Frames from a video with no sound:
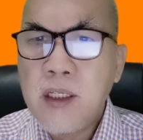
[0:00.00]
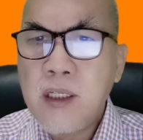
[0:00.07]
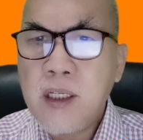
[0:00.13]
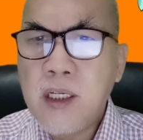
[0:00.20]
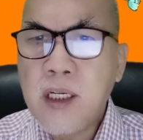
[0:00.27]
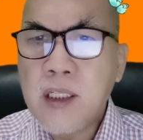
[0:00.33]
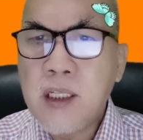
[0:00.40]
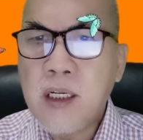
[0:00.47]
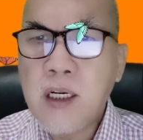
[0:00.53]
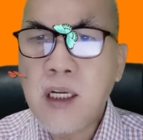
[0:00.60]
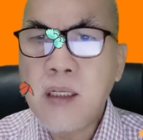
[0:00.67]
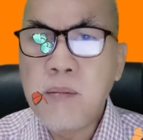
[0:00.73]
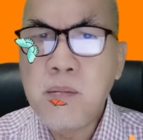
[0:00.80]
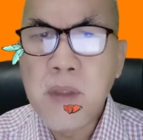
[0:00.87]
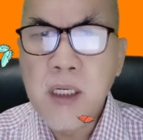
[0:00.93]

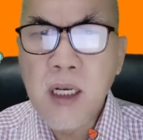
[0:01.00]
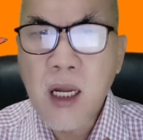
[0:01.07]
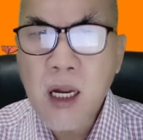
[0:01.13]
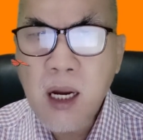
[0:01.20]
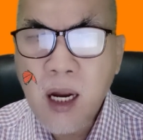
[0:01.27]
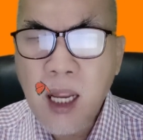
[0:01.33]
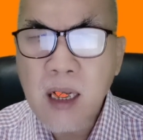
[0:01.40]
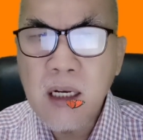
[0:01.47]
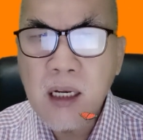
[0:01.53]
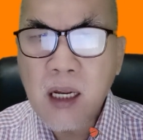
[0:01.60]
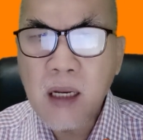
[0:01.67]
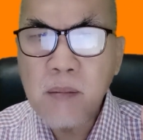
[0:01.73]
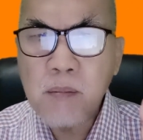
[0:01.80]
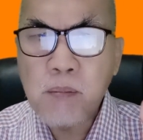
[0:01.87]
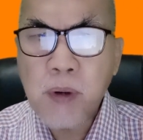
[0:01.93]
dikatakan
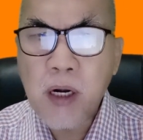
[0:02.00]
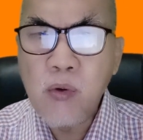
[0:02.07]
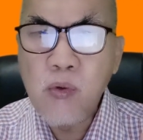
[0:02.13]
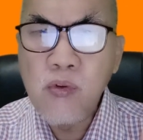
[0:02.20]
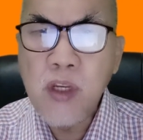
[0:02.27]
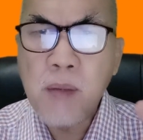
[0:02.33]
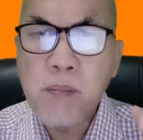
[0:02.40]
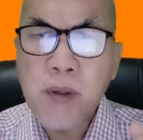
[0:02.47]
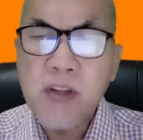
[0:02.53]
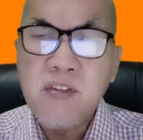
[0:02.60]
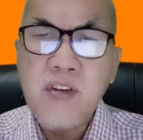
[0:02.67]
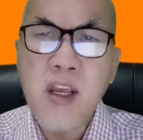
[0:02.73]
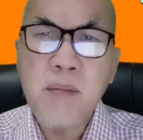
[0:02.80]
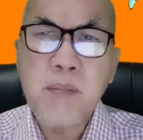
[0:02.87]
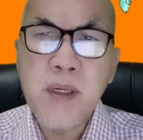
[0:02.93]
menekankan perlunya
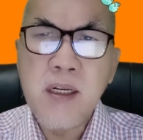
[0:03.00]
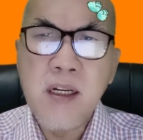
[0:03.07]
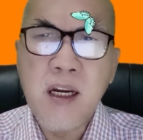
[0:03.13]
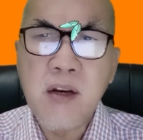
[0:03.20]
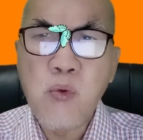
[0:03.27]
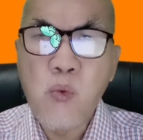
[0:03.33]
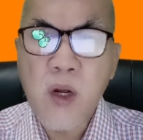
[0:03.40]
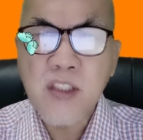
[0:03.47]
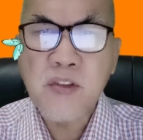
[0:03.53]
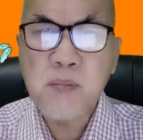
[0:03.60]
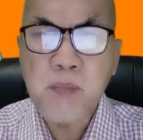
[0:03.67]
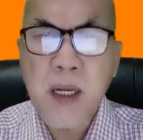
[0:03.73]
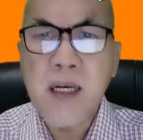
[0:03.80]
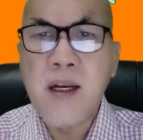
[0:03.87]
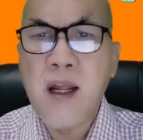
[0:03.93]
persiapan dengan
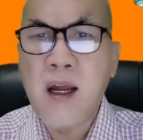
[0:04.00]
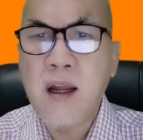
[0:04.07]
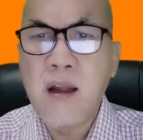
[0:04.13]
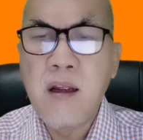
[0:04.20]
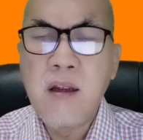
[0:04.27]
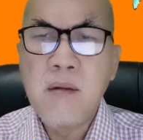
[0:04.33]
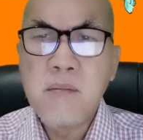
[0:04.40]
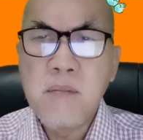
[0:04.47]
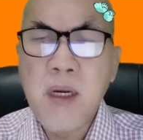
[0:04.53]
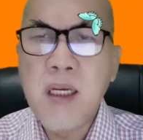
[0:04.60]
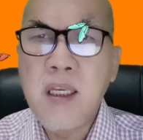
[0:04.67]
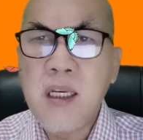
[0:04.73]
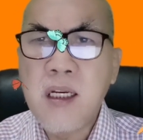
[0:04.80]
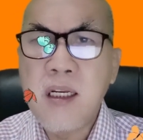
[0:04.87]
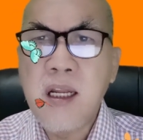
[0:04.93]
waspada
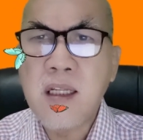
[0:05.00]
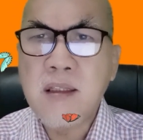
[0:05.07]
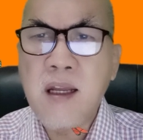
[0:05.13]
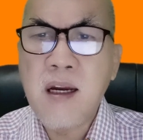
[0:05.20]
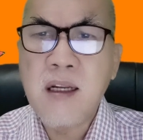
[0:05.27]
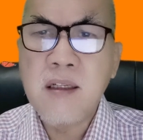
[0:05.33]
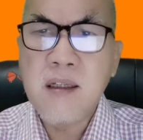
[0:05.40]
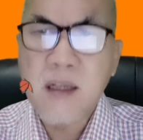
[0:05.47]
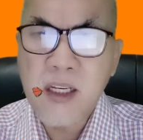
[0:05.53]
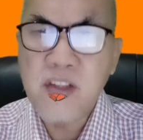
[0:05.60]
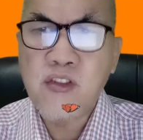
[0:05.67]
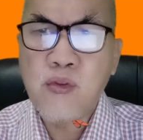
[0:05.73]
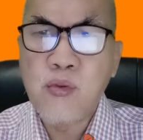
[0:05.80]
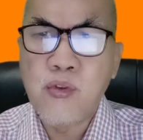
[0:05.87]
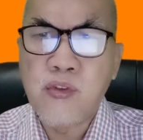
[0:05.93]
bagi kedatangan
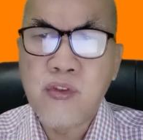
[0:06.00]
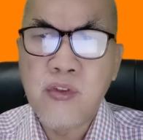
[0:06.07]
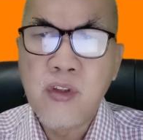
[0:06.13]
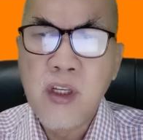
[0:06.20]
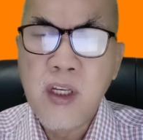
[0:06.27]
Kristus.